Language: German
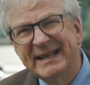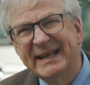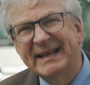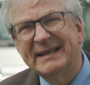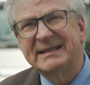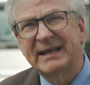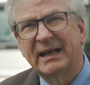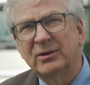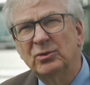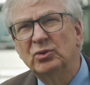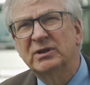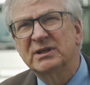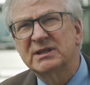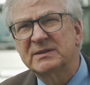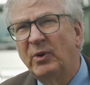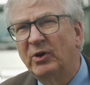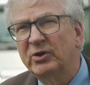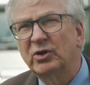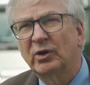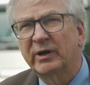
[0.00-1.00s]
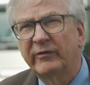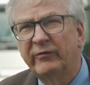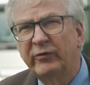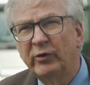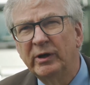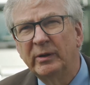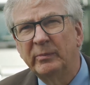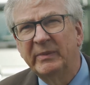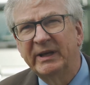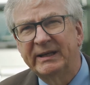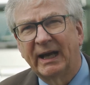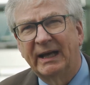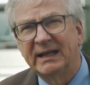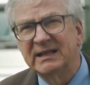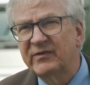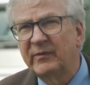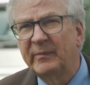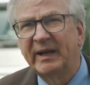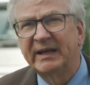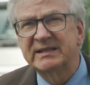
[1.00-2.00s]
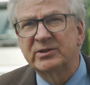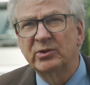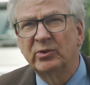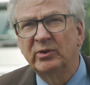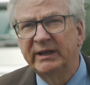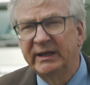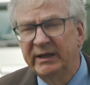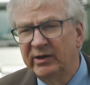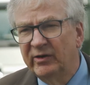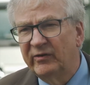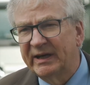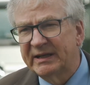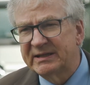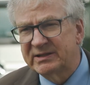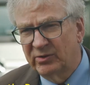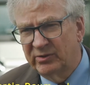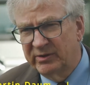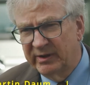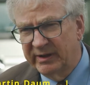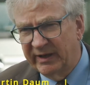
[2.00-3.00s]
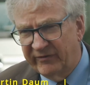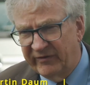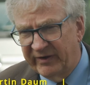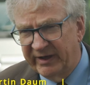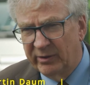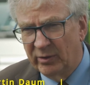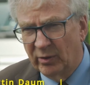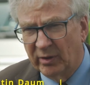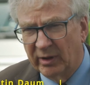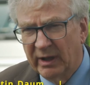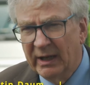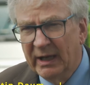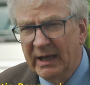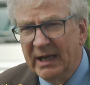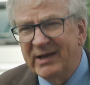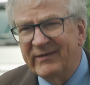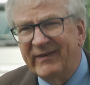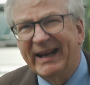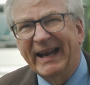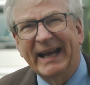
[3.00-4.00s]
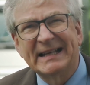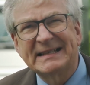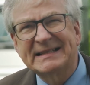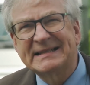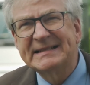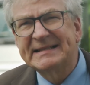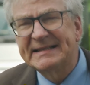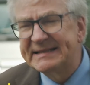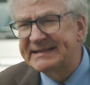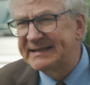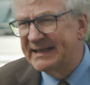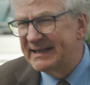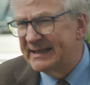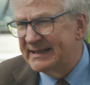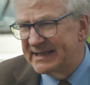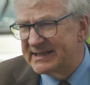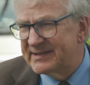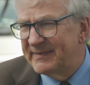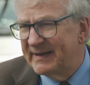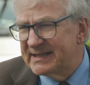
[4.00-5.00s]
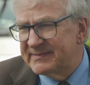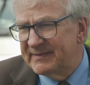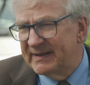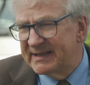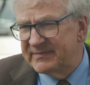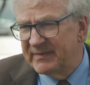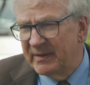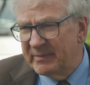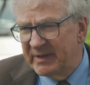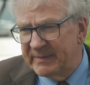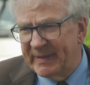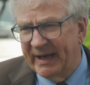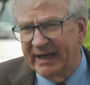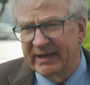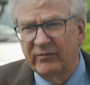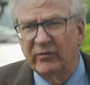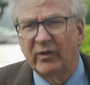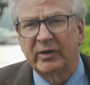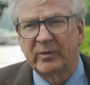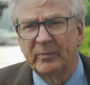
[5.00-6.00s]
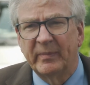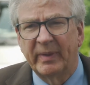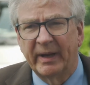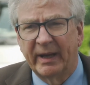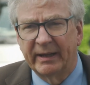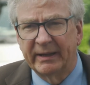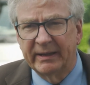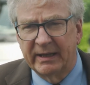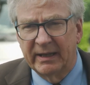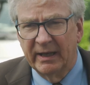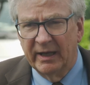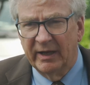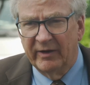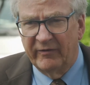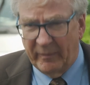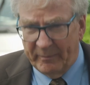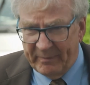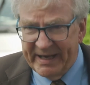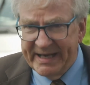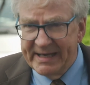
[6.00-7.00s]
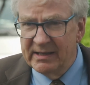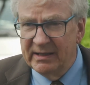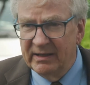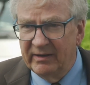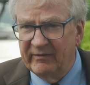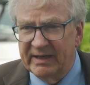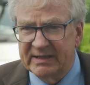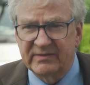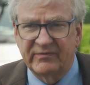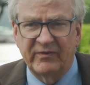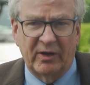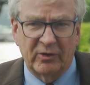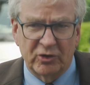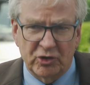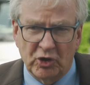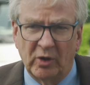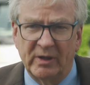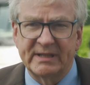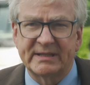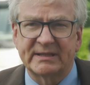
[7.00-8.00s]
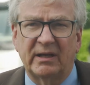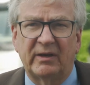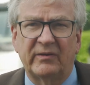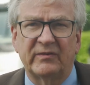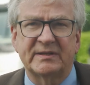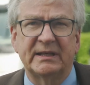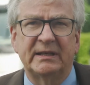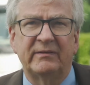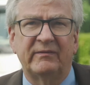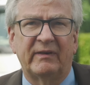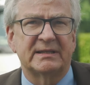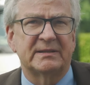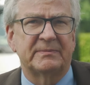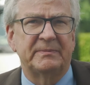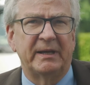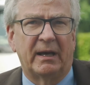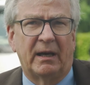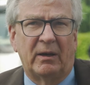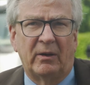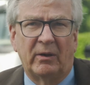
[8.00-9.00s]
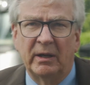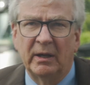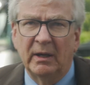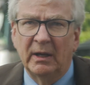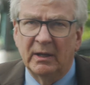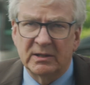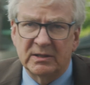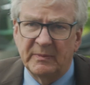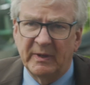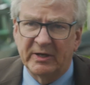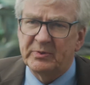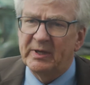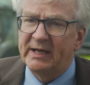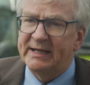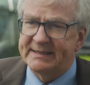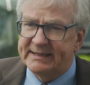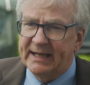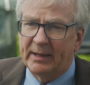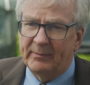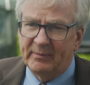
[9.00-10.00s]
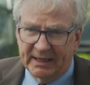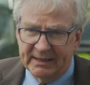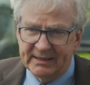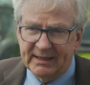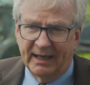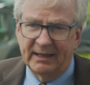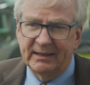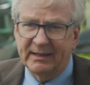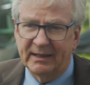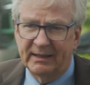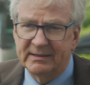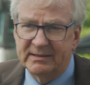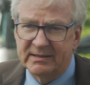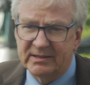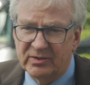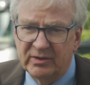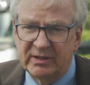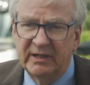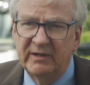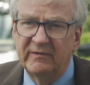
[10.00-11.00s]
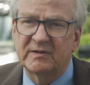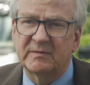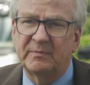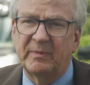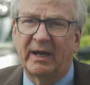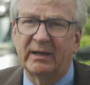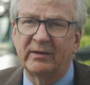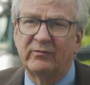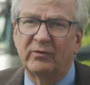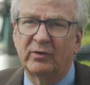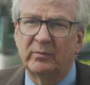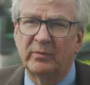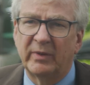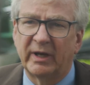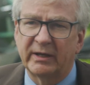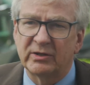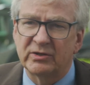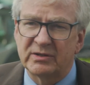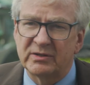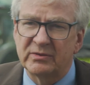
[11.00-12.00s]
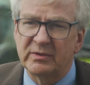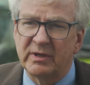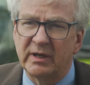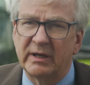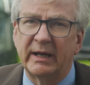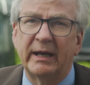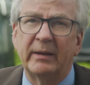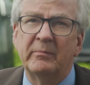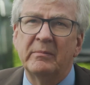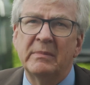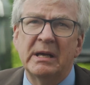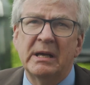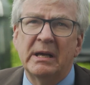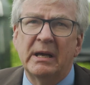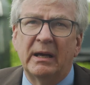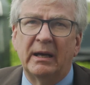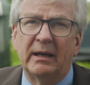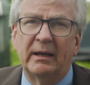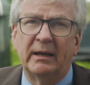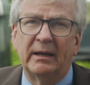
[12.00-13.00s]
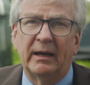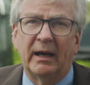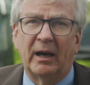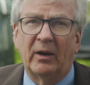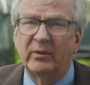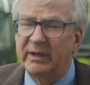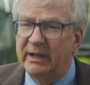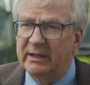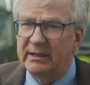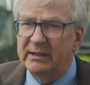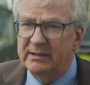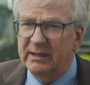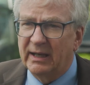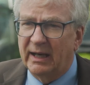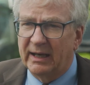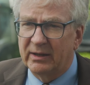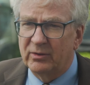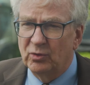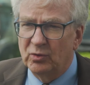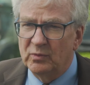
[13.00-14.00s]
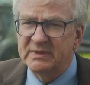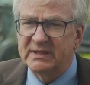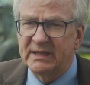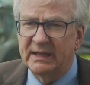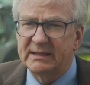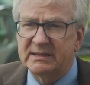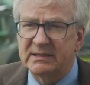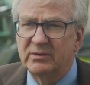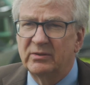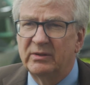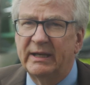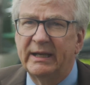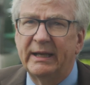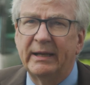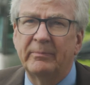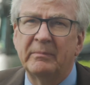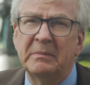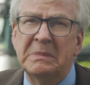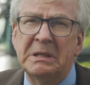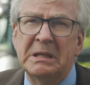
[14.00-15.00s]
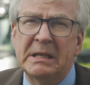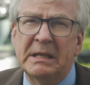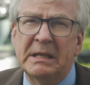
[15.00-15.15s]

sehr, sehr gutes Motto gefunden mit Transformation, Innovation und Erfindung. Weil erstens ist ja das was, was wir mit Baden-Württemberg verbinden, was wir auch stolz drauf sind, was wir auch zum Beispiel als Daimler Truck, als zutiefst baden-württembergisches Unternehmen äh, auch jeden Tag umsetzen und leben.